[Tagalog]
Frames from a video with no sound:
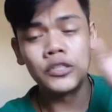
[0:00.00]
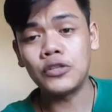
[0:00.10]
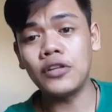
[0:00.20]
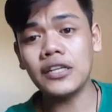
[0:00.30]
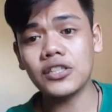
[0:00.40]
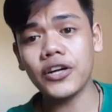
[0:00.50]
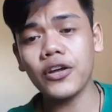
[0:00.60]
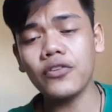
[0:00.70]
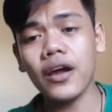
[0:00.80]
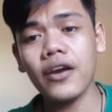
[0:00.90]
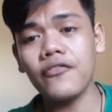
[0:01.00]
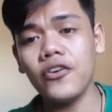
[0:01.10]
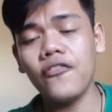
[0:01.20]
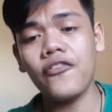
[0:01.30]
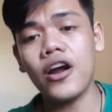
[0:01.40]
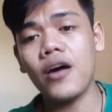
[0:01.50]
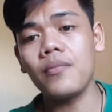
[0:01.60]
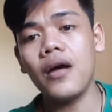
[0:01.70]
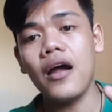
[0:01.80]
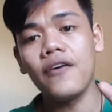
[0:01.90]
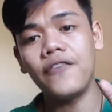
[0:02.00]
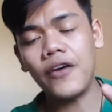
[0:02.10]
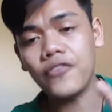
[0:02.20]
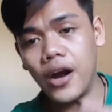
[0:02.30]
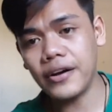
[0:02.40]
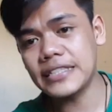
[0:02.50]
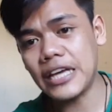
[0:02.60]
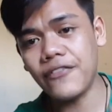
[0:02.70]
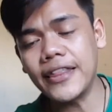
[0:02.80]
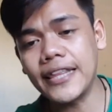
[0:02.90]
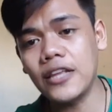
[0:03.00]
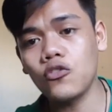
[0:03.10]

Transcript: So nag-start ako ng review from February 17